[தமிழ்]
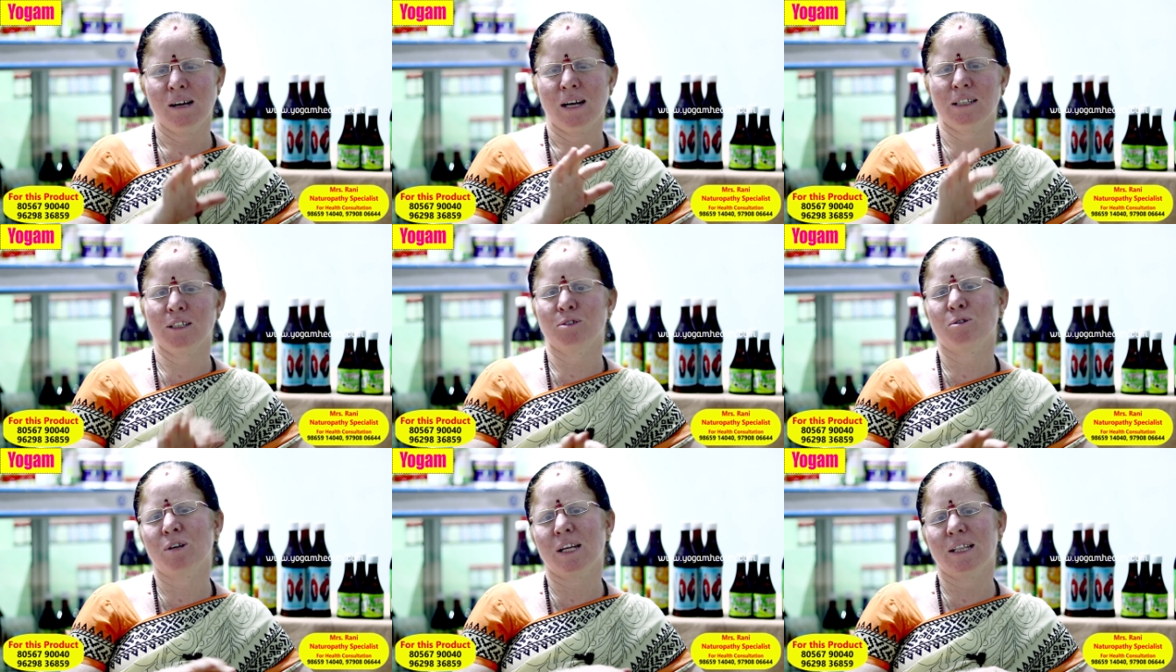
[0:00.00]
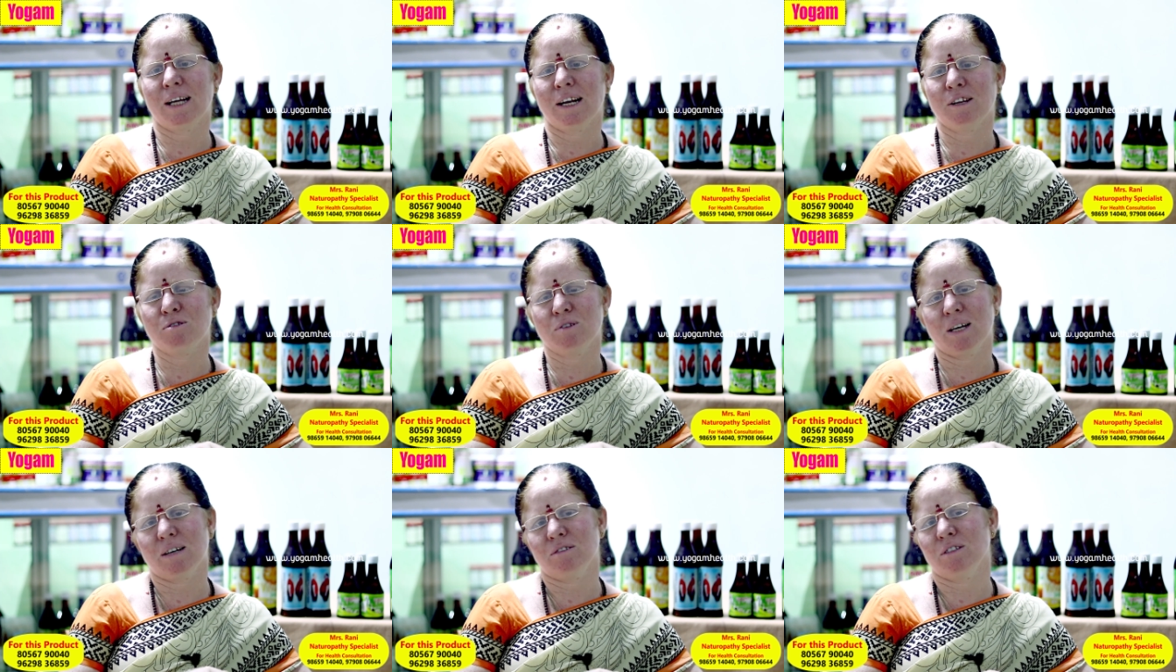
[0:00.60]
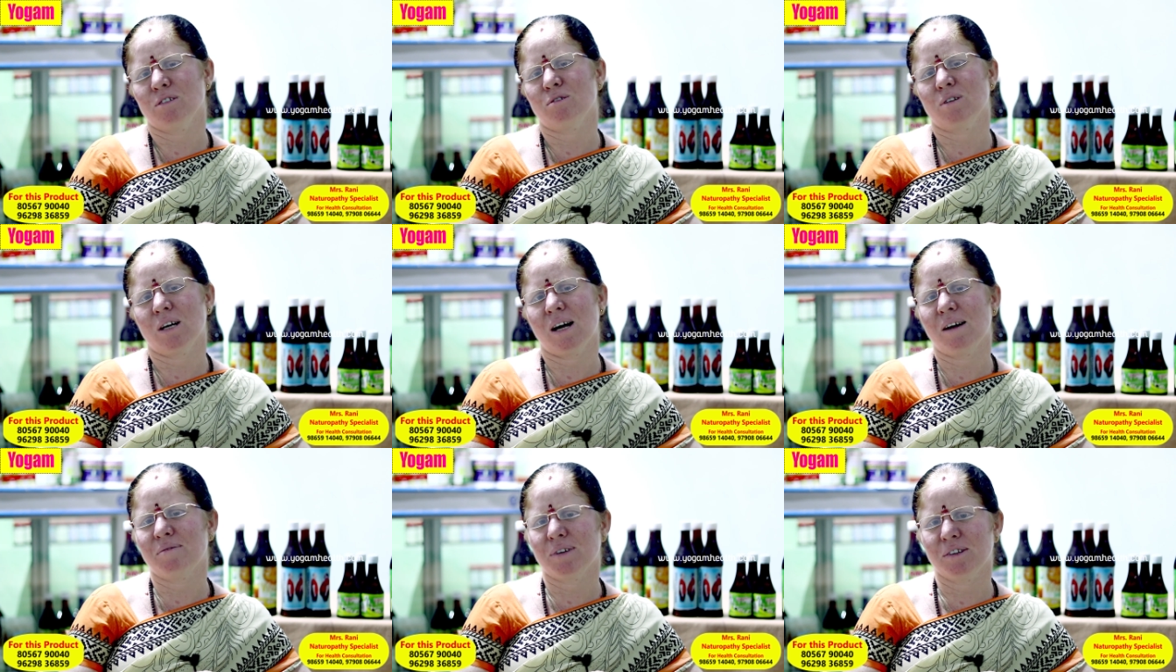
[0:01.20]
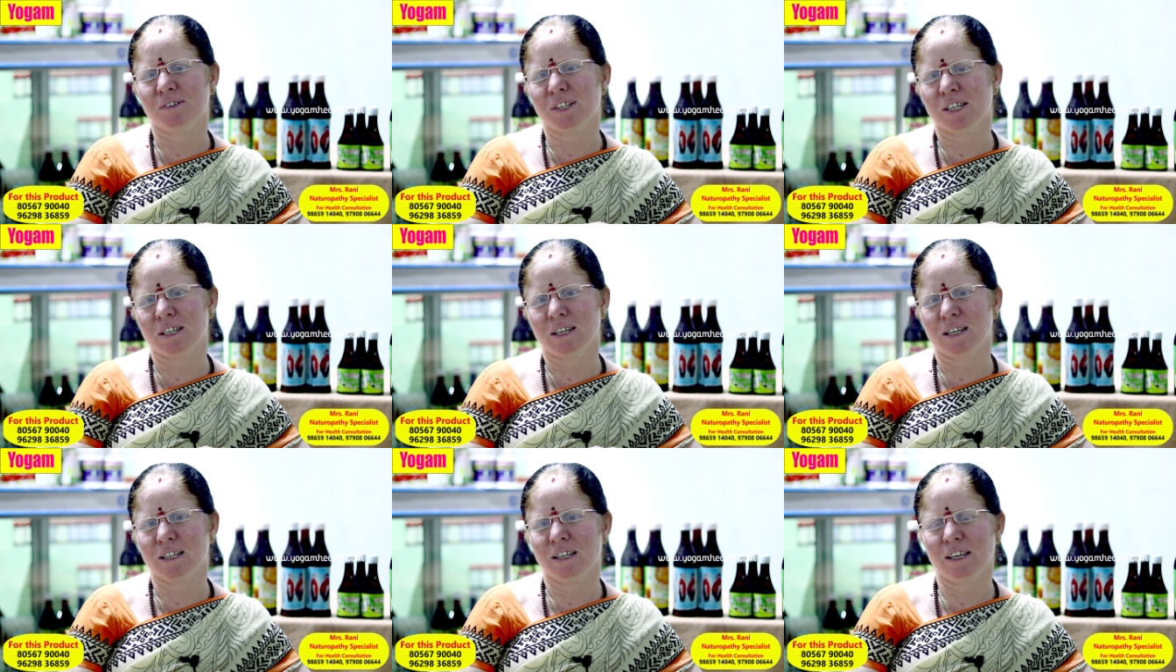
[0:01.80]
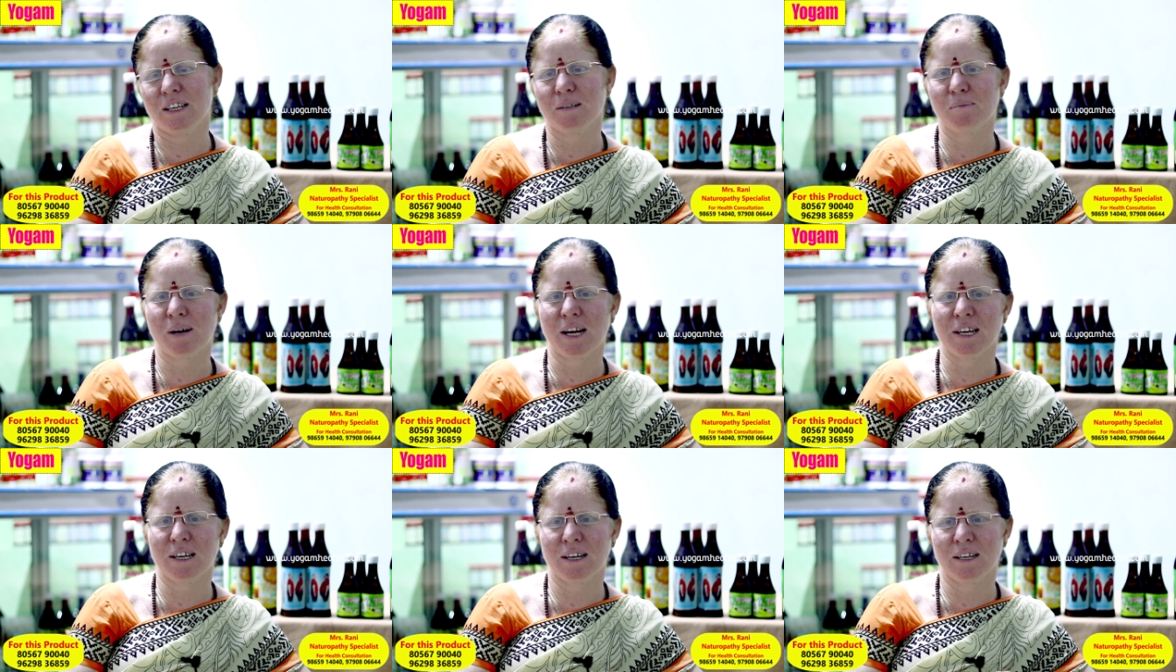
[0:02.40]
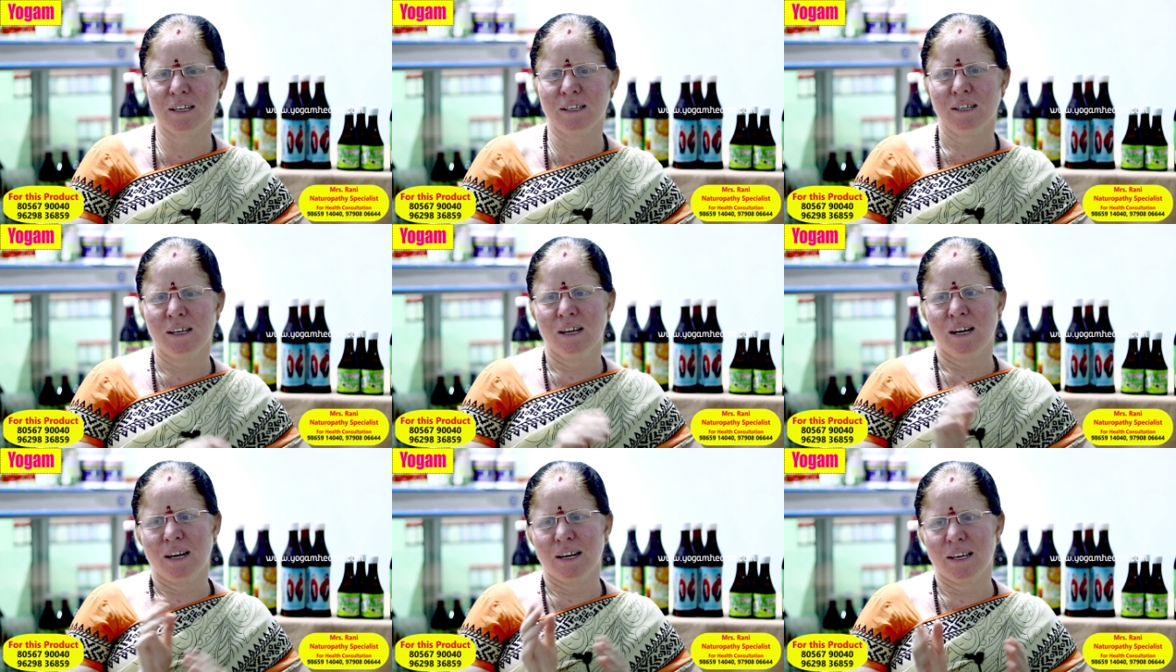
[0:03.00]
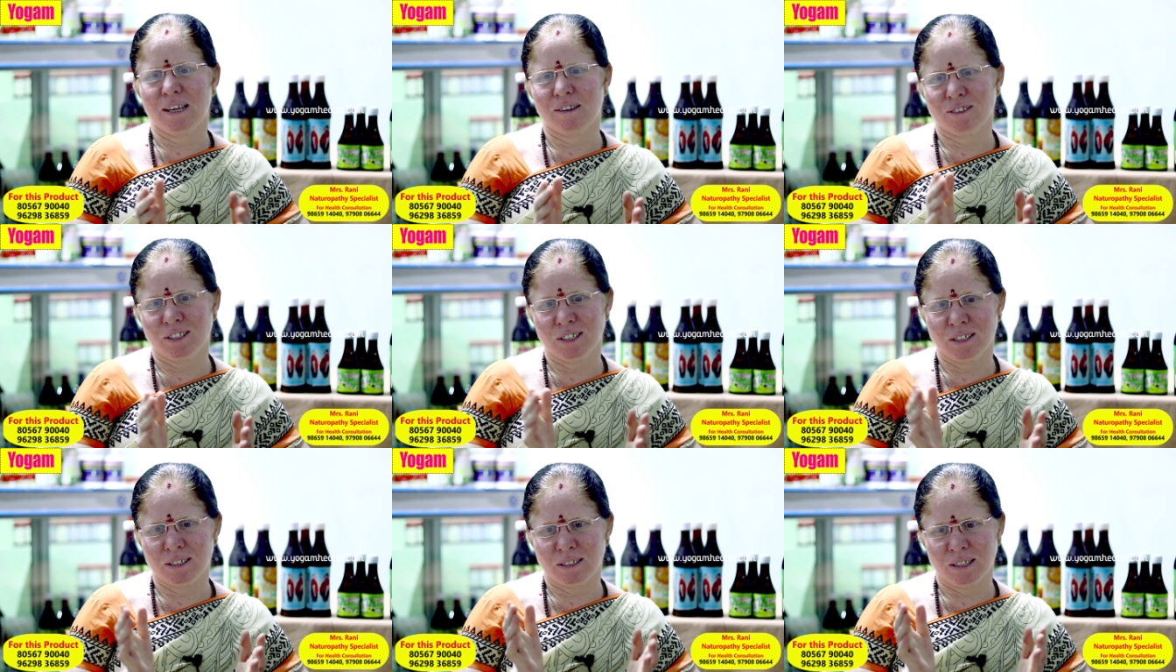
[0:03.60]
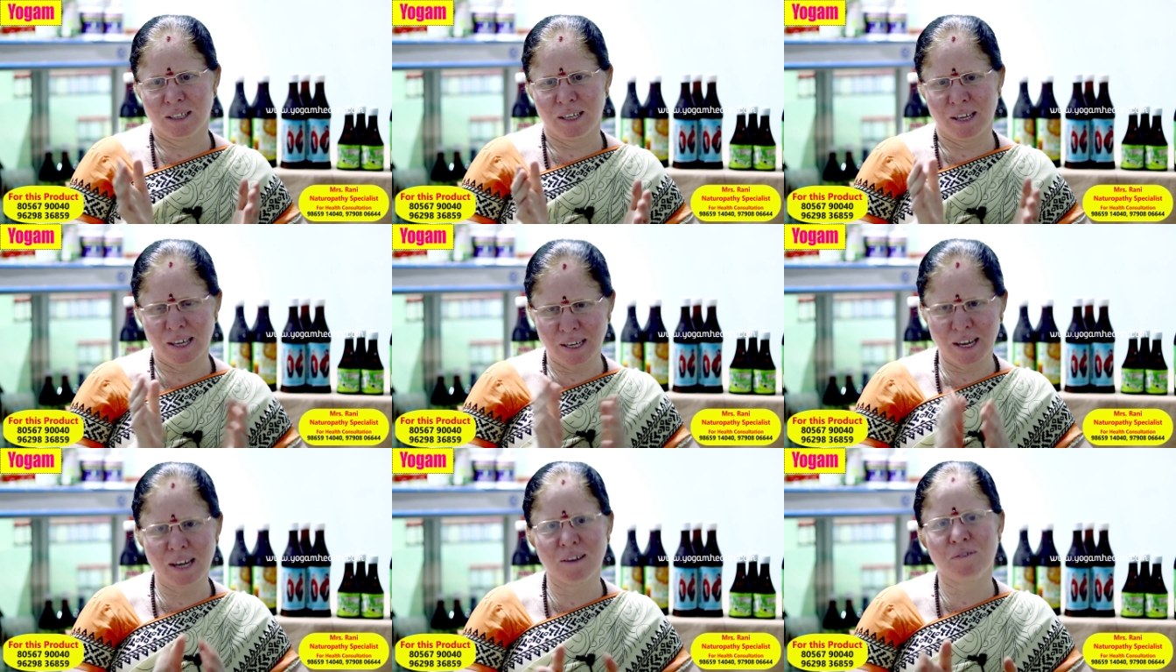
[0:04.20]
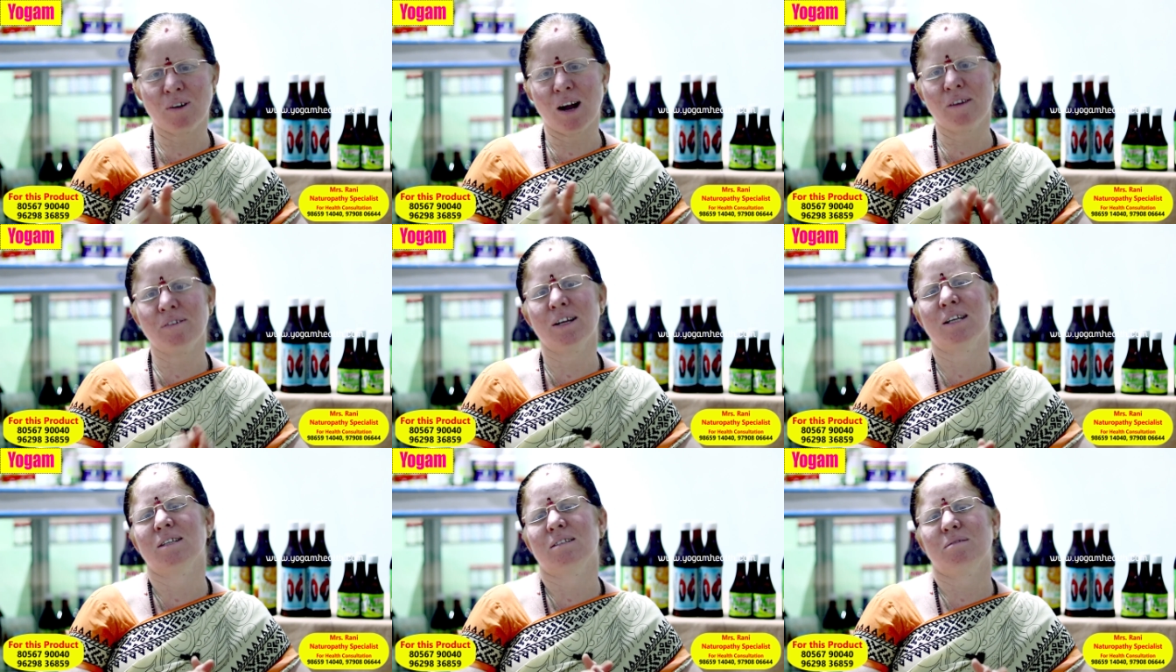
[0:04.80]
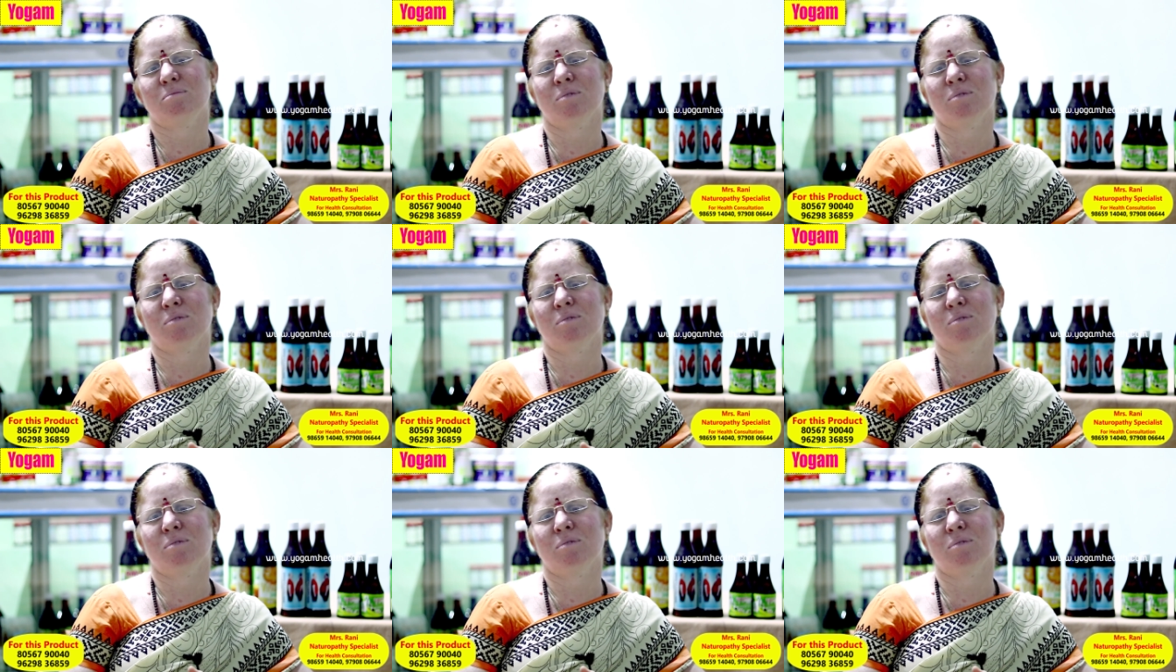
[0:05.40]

அந்த தொட்டி தண்ணிக்குள்ளார வந்து ஒரு ஆஃப் அன் ஹவர் இருக்கிறது இது மாதிரியான நீங்கள் வந்து அந்த இயற்கை வாழ்வியல்